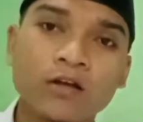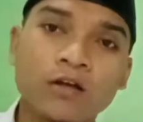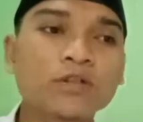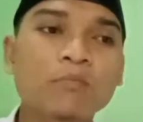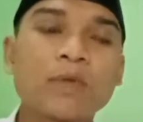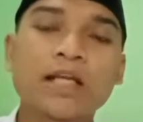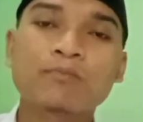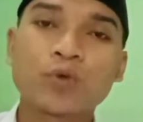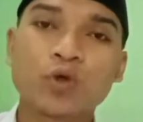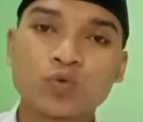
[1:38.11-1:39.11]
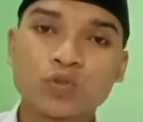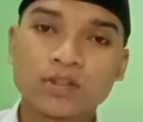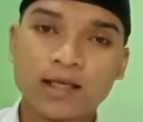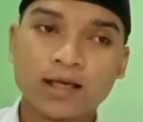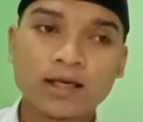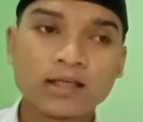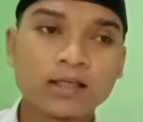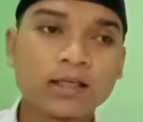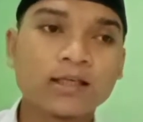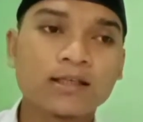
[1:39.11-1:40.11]
Untuk gambaran produknya,
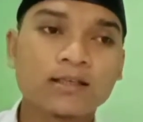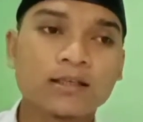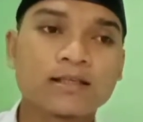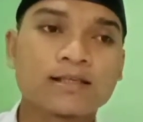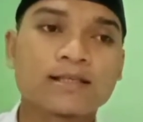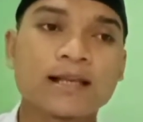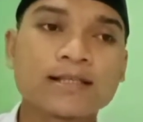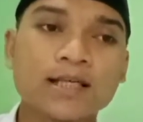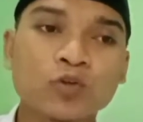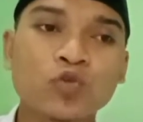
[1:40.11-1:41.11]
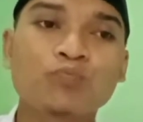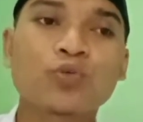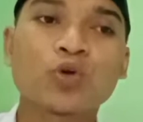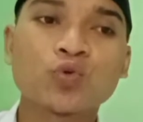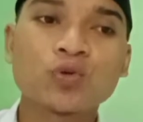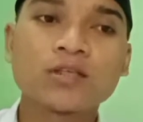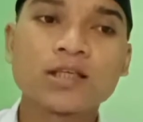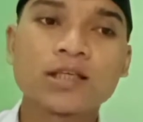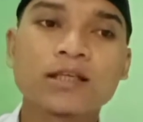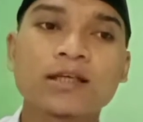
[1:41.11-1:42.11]
salah satu
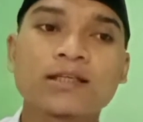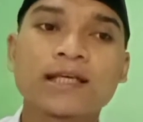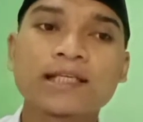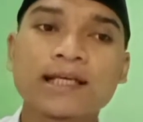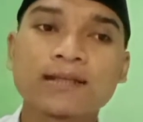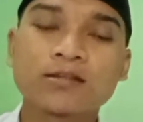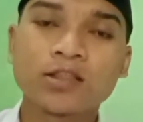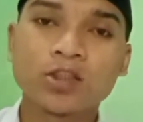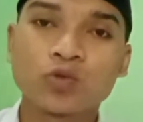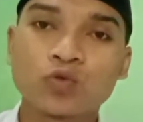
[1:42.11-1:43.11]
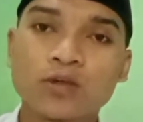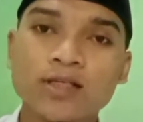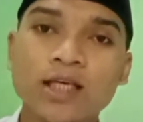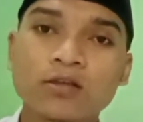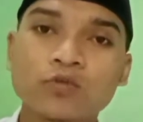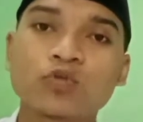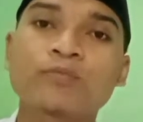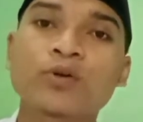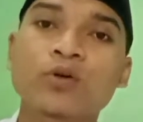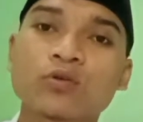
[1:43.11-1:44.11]
produksi dari Kantin Huda yaitu
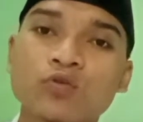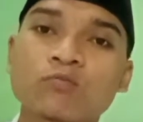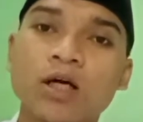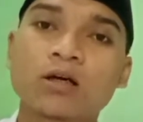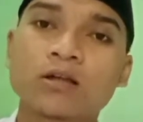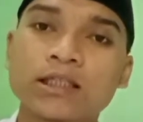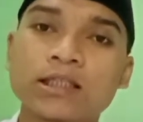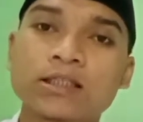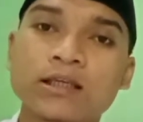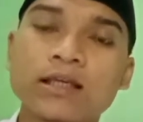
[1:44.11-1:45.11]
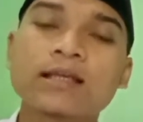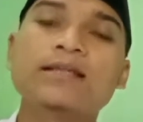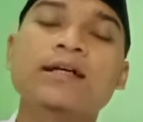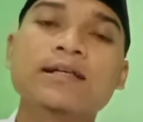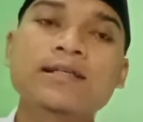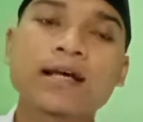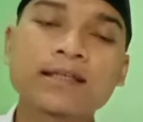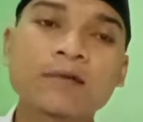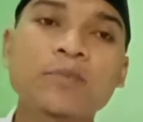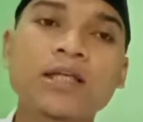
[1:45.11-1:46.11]
produk makaroni, yang
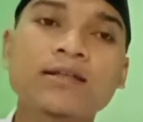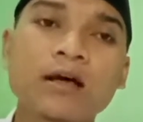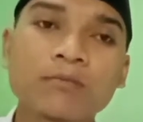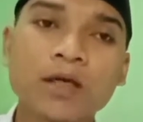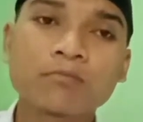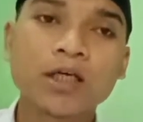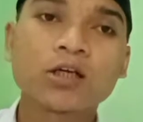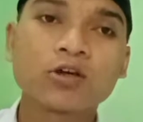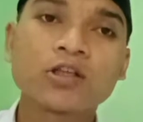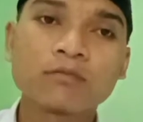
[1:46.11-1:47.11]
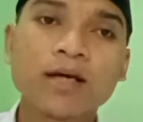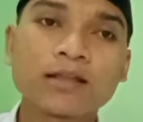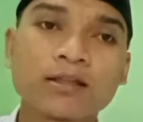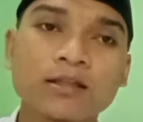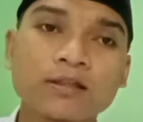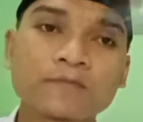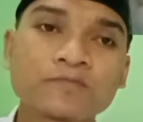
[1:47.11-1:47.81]
saya beri nama makaroni banten.